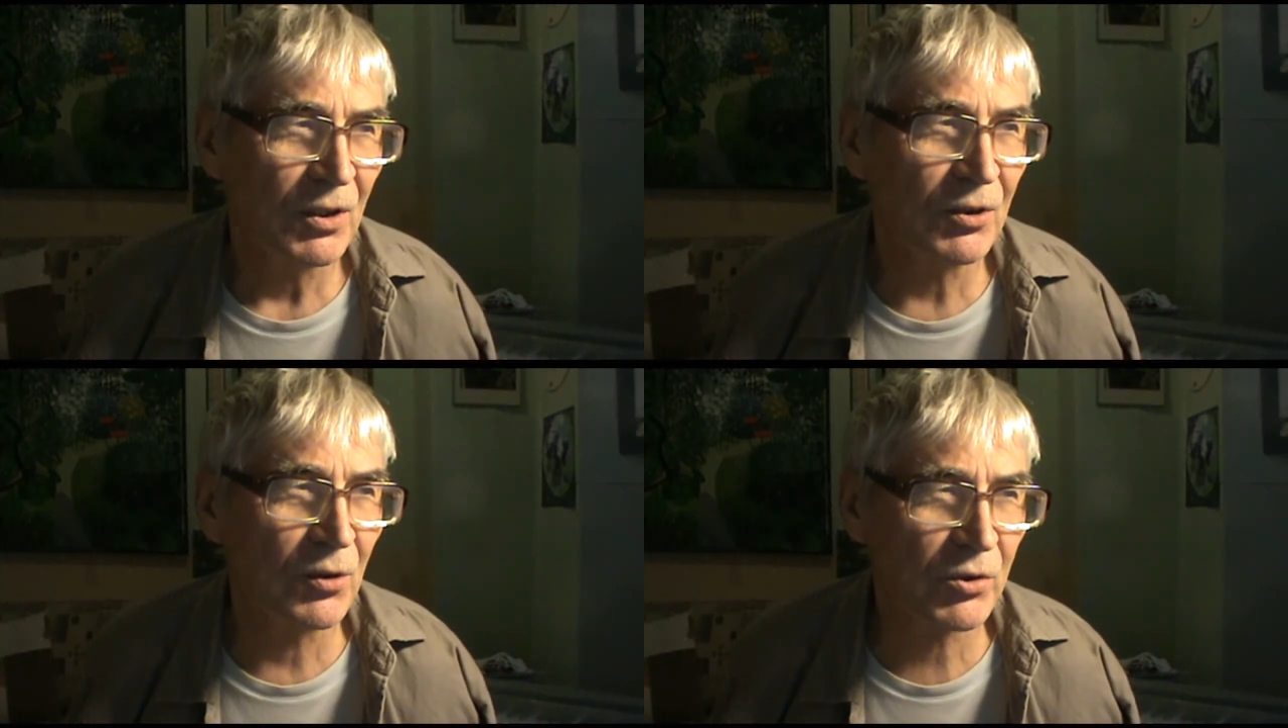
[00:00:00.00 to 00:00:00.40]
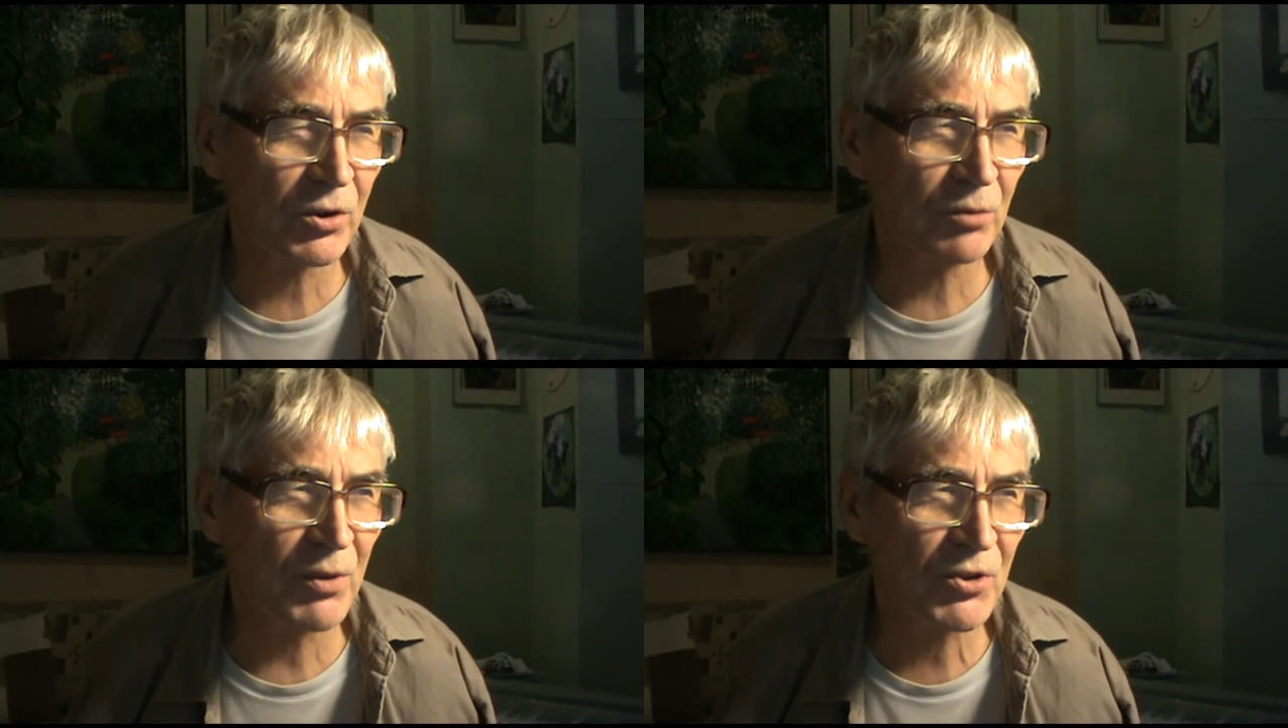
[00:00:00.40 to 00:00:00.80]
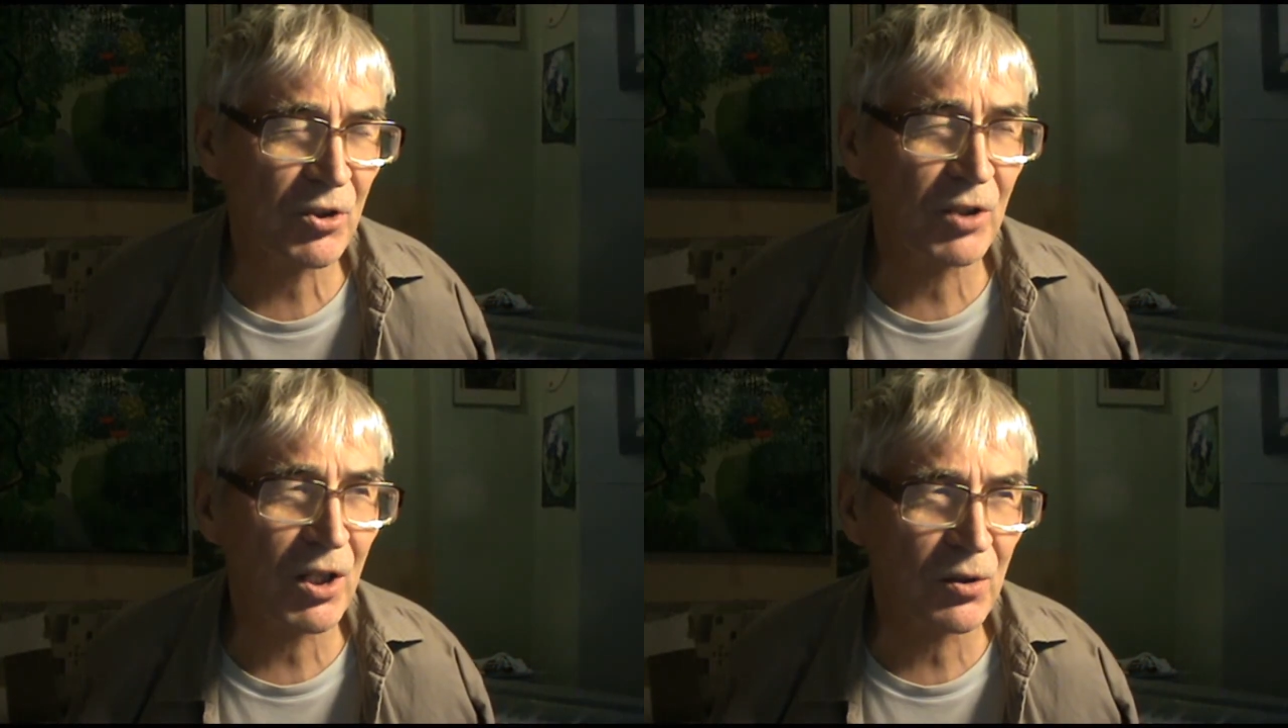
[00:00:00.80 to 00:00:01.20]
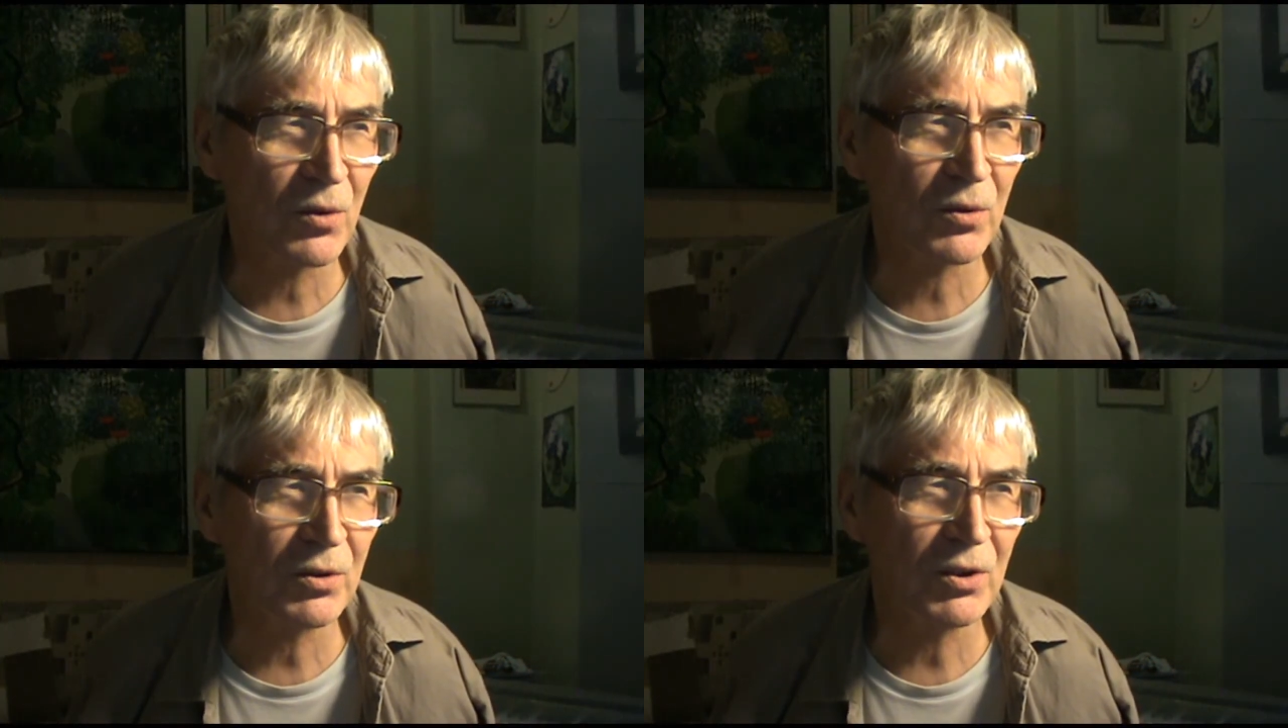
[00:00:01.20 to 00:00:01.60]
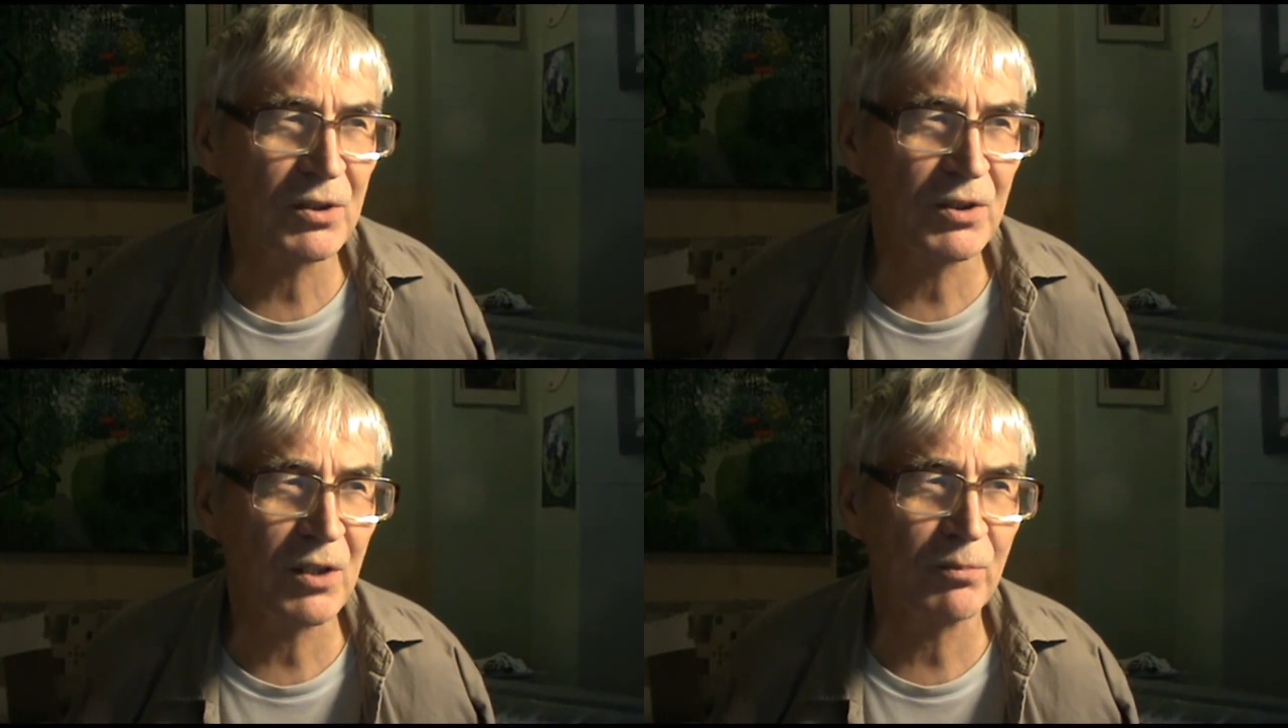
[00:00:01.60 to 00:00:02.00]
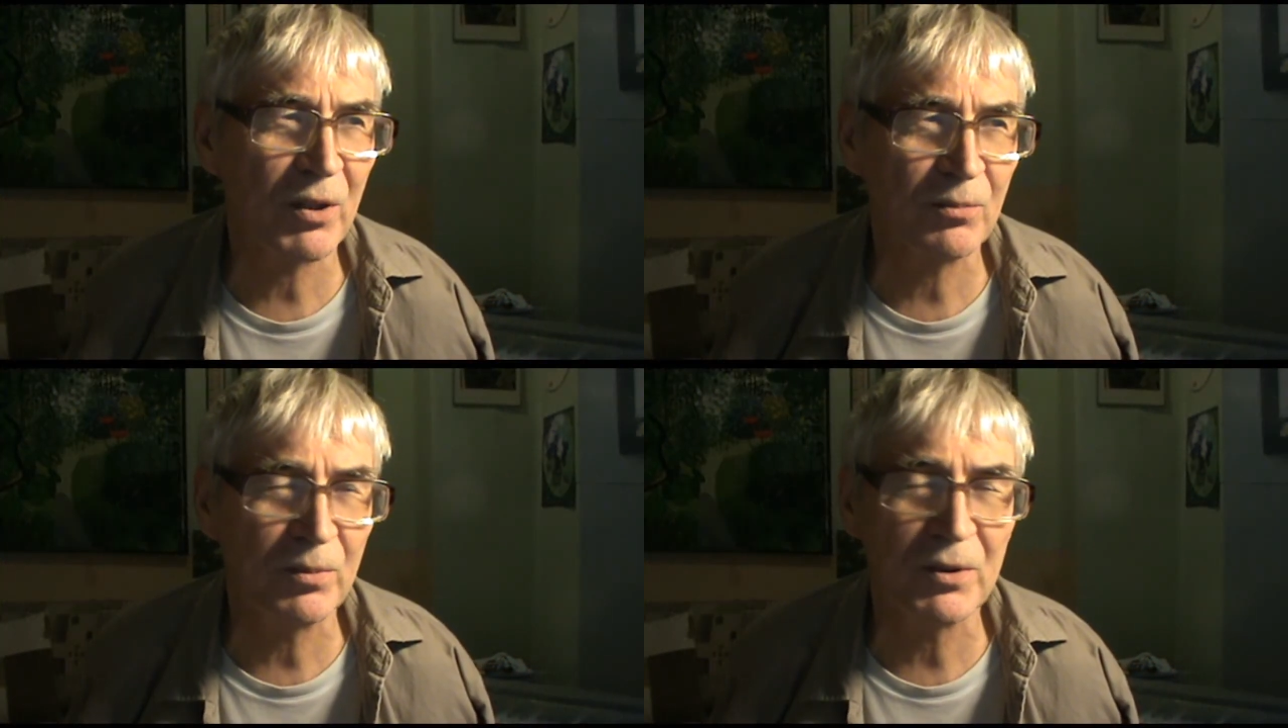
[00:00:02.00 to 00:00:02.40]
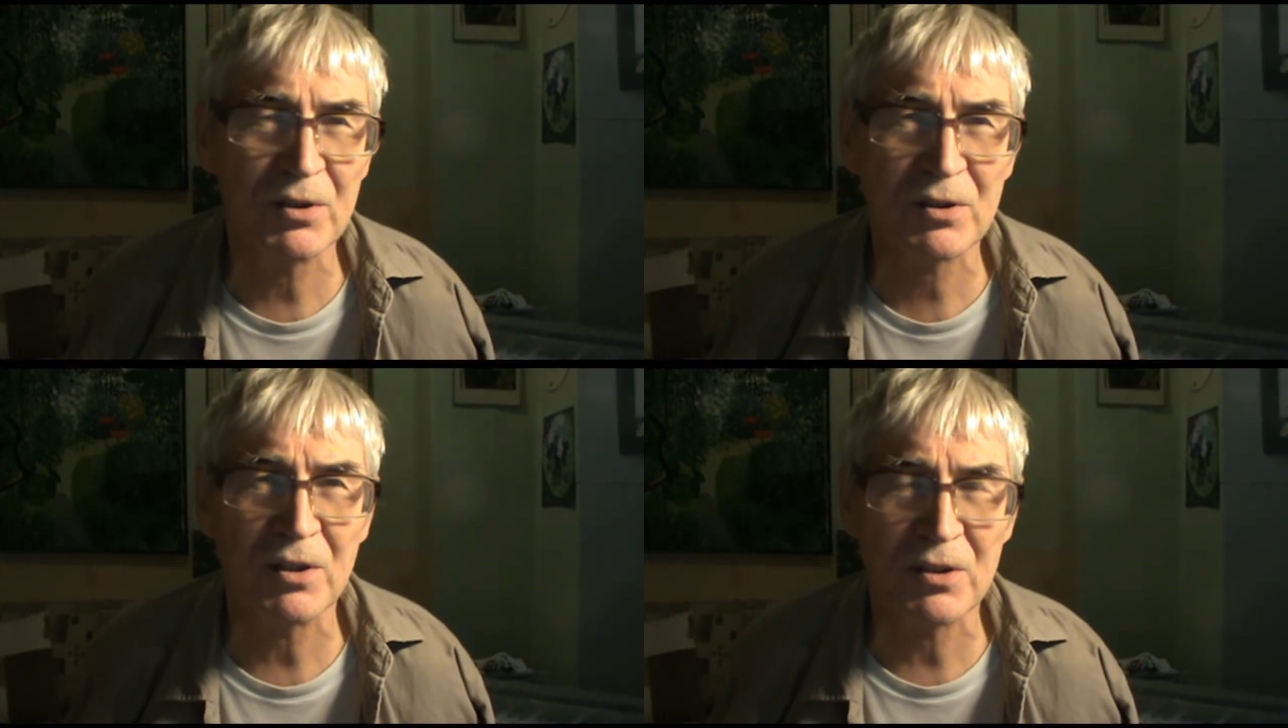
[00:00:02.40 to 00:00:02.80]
Нужен международный день борьбы с